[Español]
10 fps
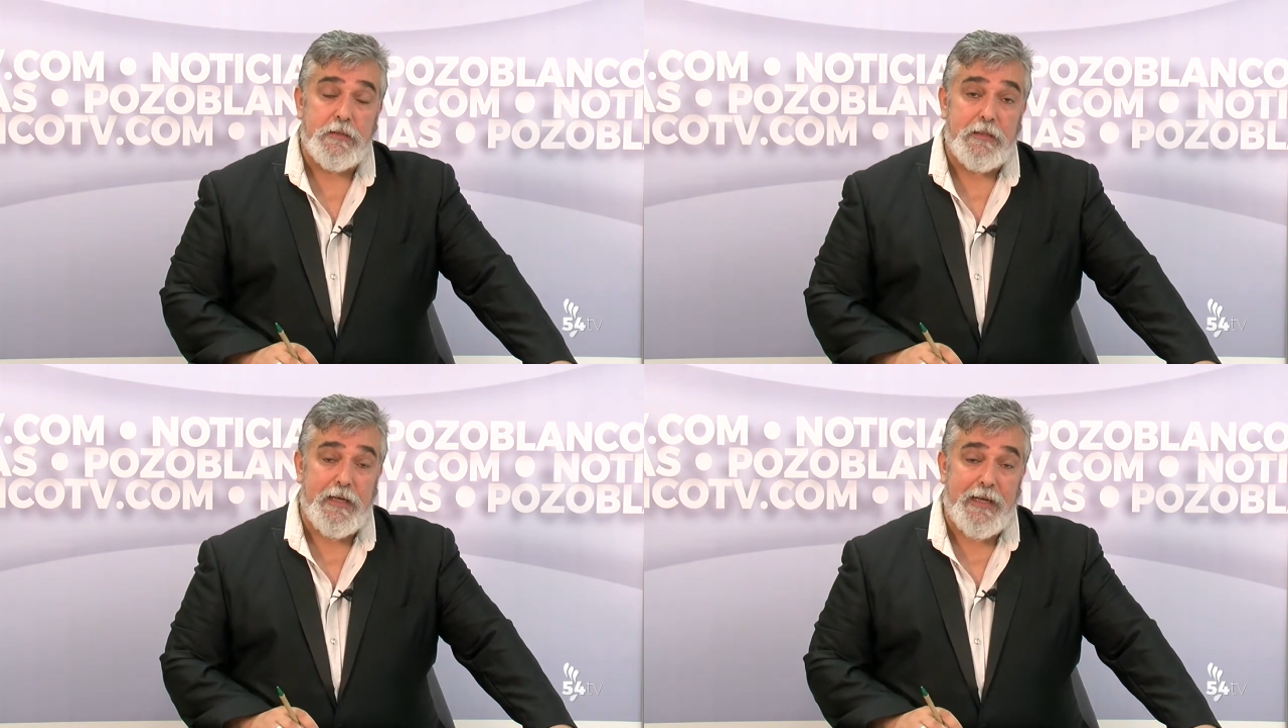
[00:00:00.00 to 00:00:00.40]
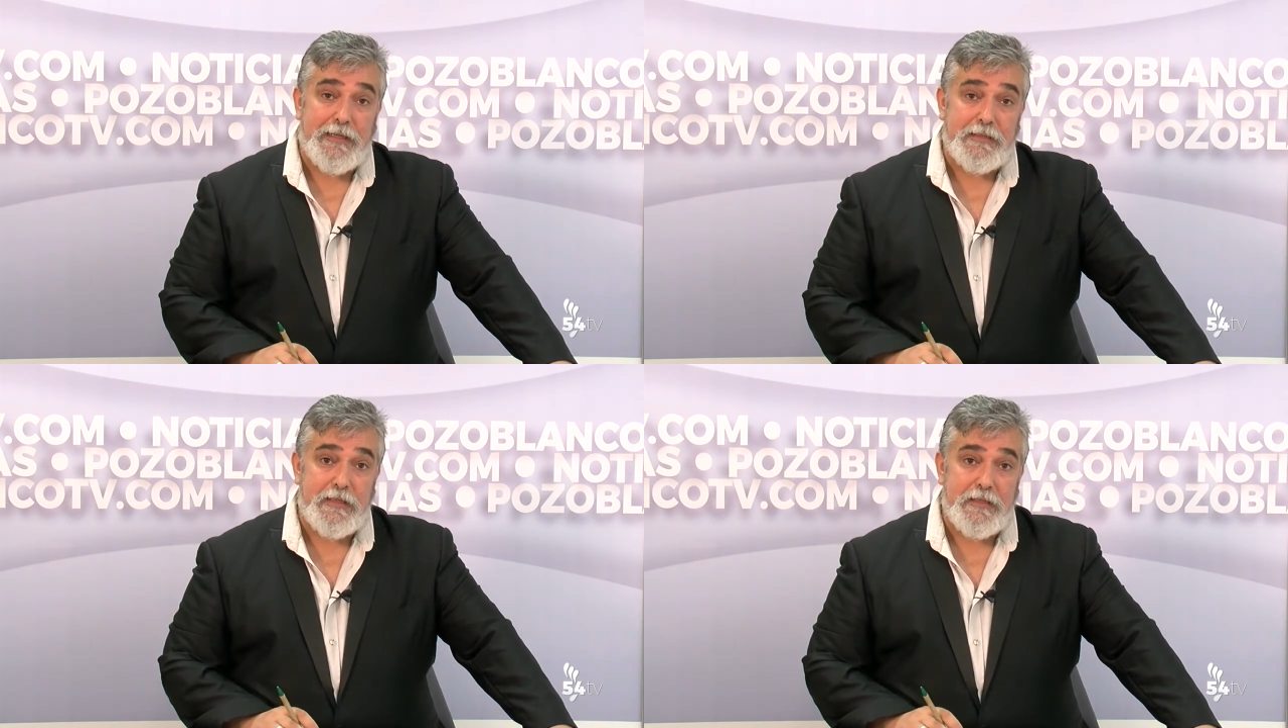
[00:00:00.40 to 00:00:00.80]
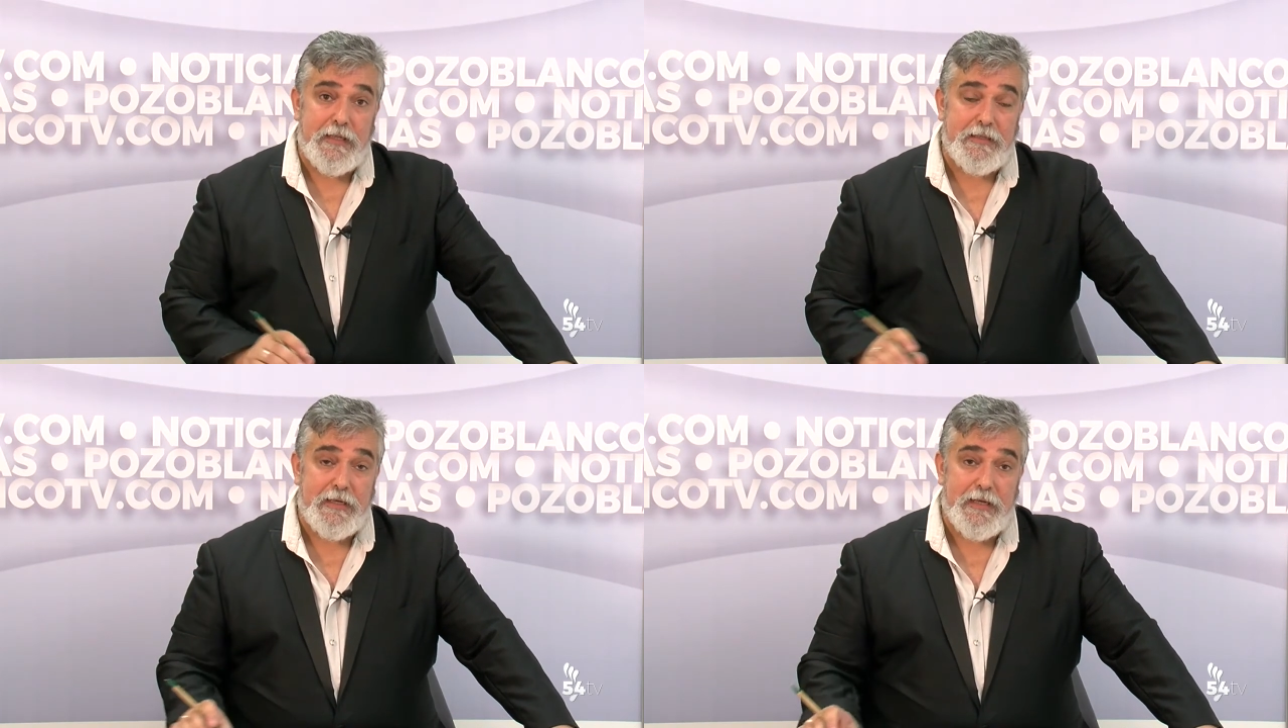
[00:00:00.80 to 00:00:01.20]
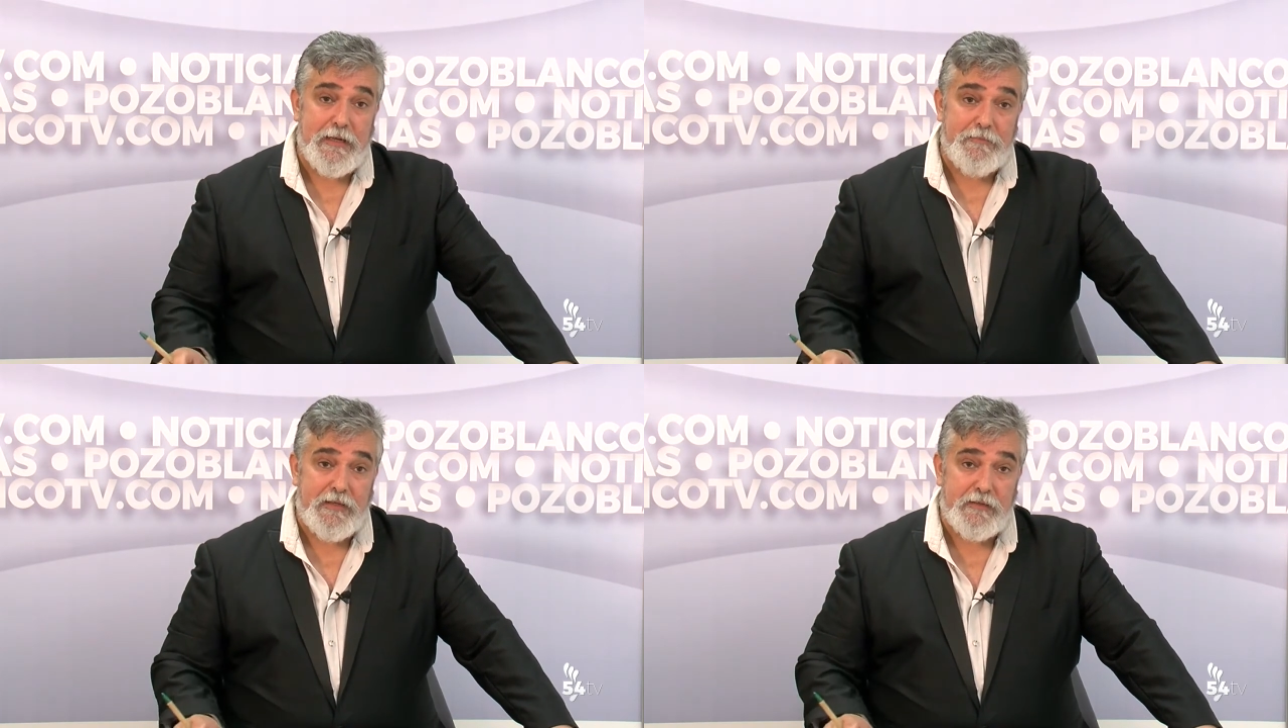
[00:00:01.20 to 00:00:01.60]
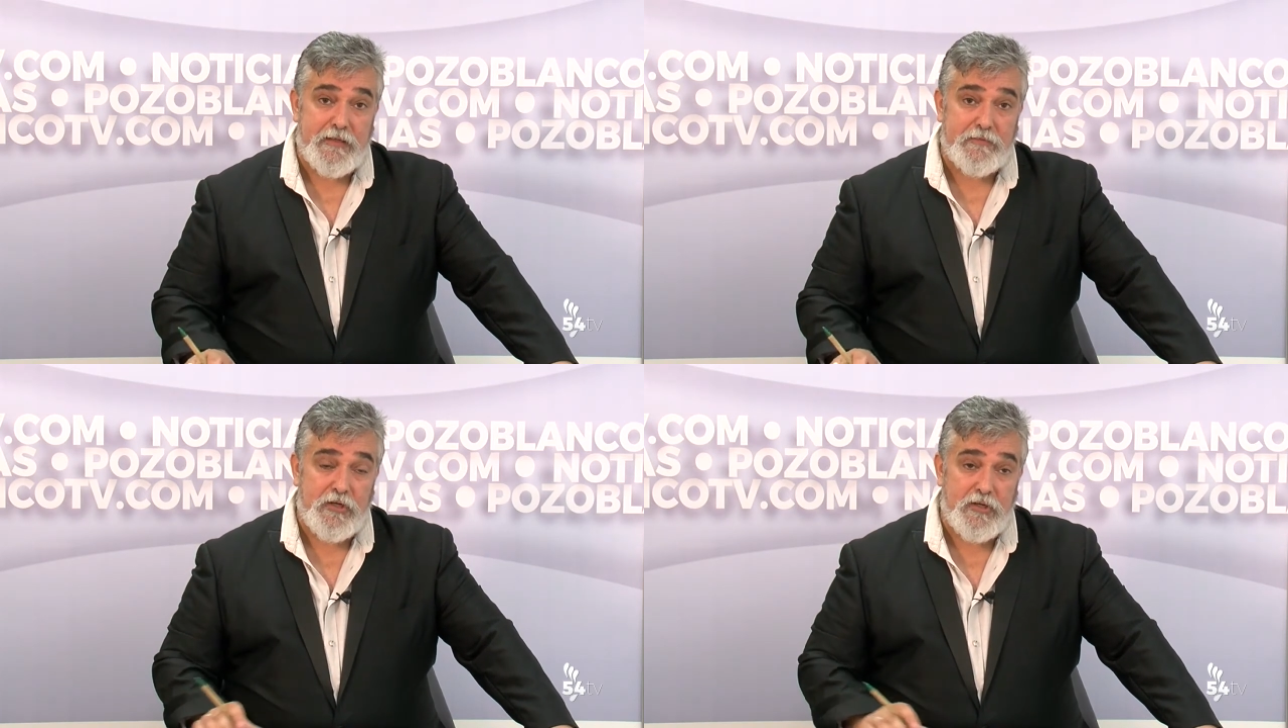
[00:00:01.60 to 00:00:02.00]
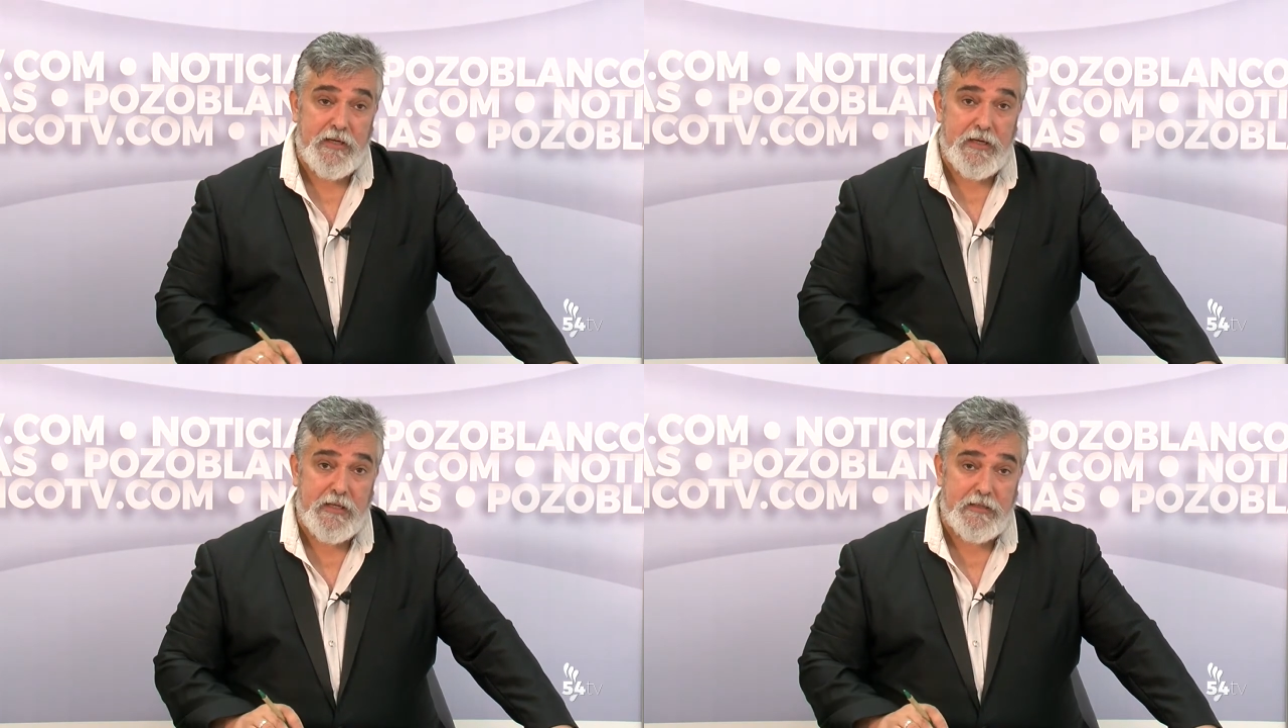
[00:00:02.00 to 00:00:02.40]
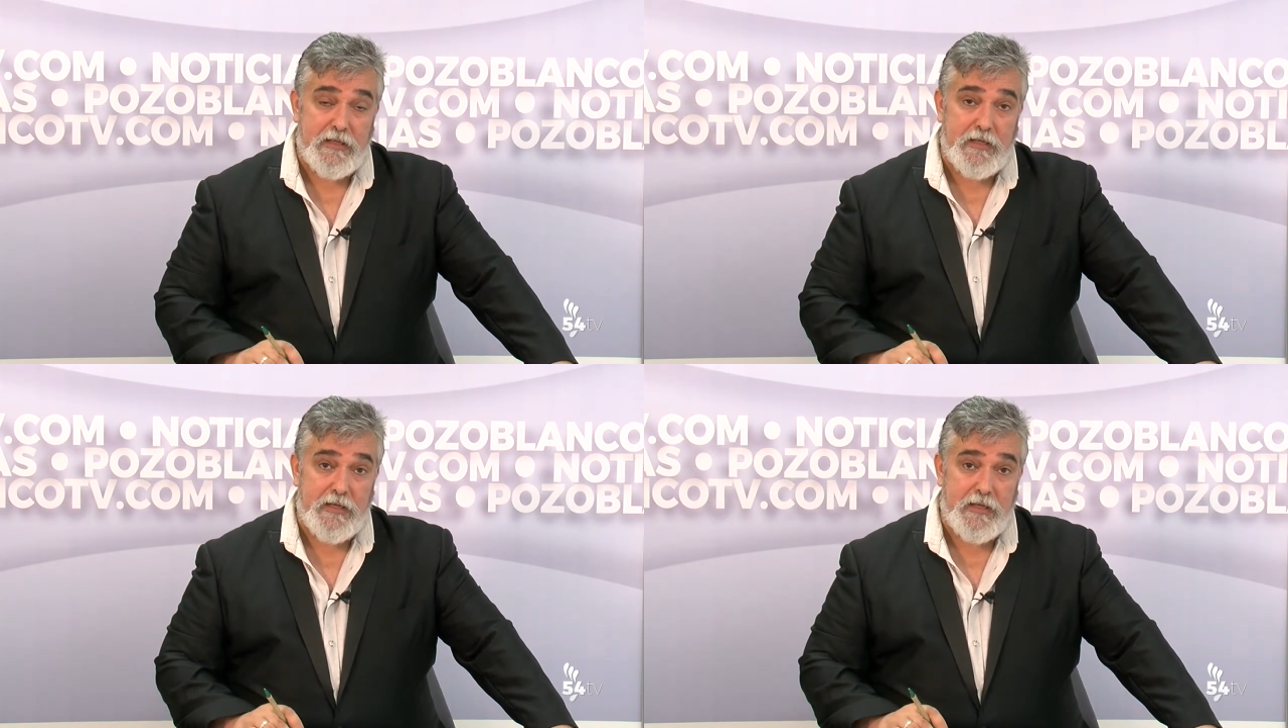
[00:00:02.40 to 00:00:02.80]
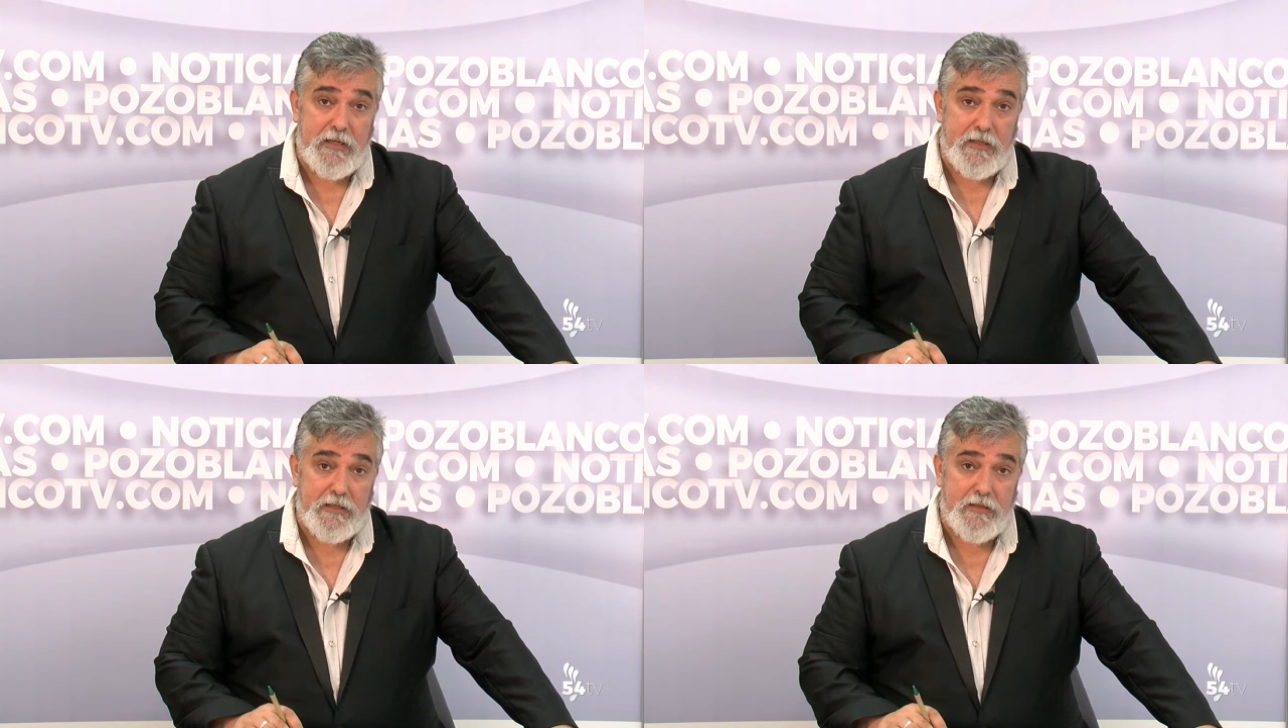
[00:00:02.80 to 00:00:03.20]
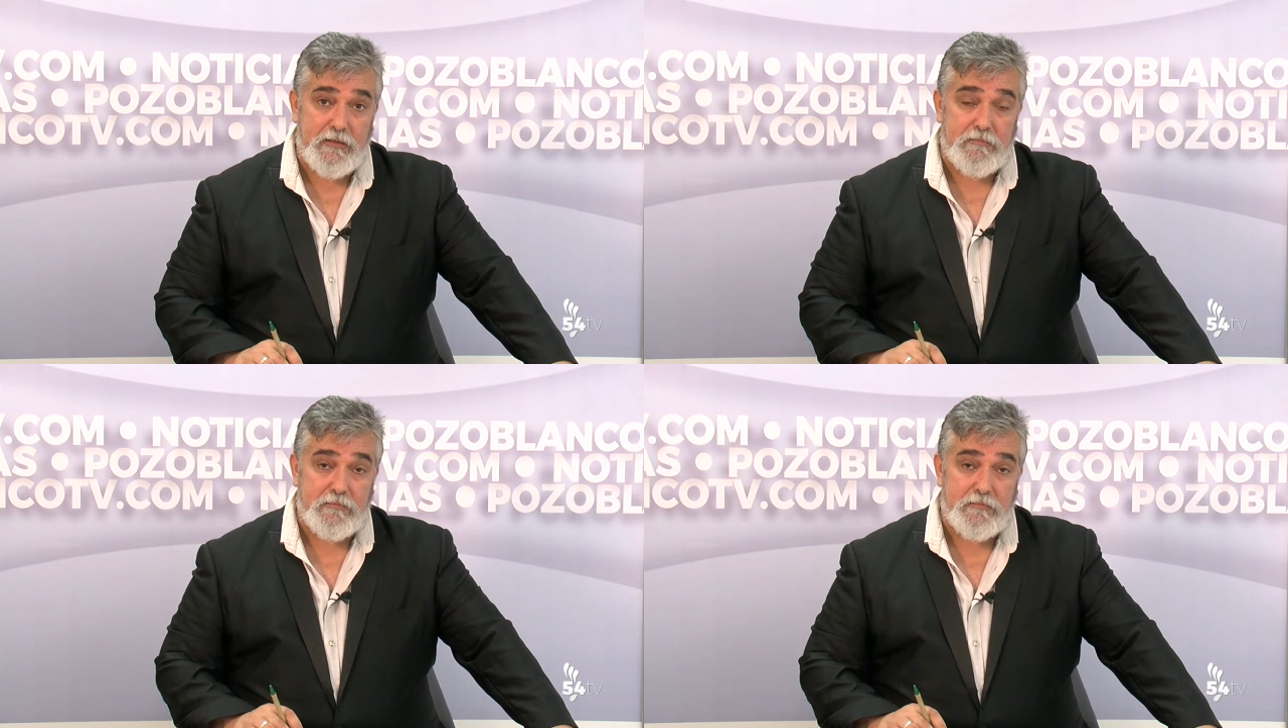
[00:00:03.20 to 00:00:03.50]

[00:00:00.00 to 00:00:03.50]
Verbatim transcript: las entidades, las administraciones que tienen,